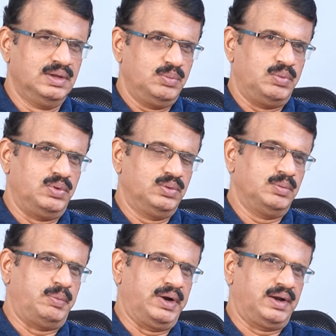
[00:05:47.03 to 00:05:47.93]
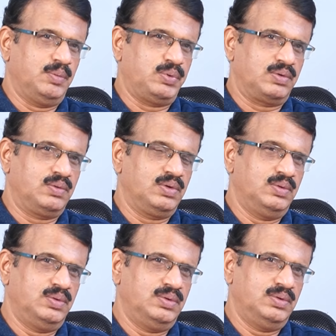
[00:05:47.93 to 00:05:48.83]
ఇప్పుడు పిఠాపురంలో
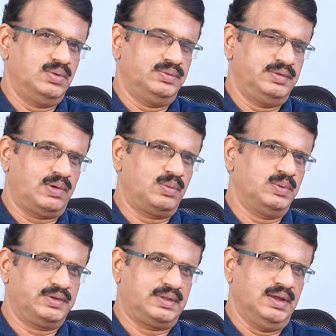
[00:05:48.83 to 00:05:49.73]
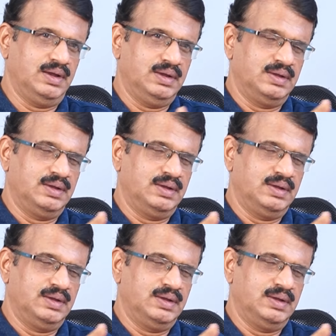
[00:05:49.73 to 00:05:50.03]
జ్వరం వస్తే